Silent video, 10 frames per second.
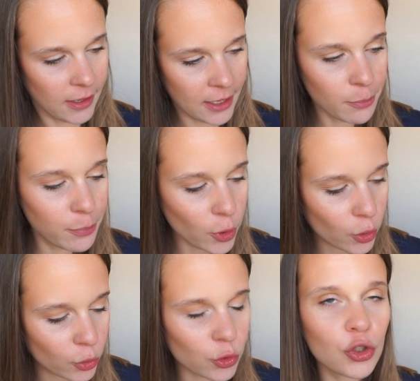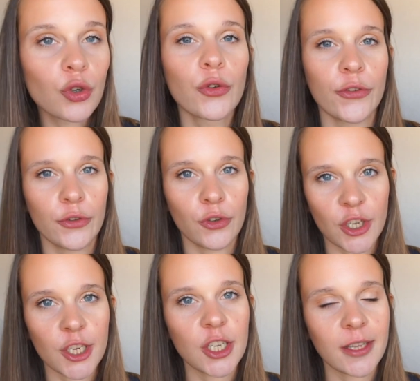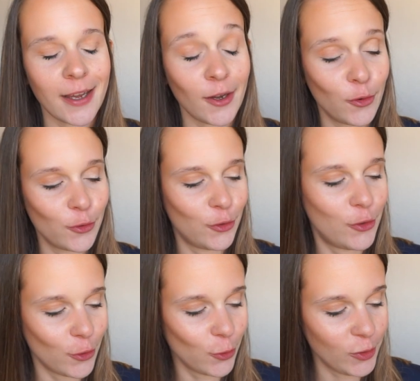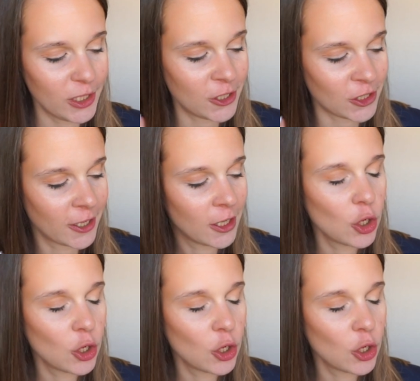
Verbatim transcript: Il y a beaucoup de choses que j'achète à cause de Louise.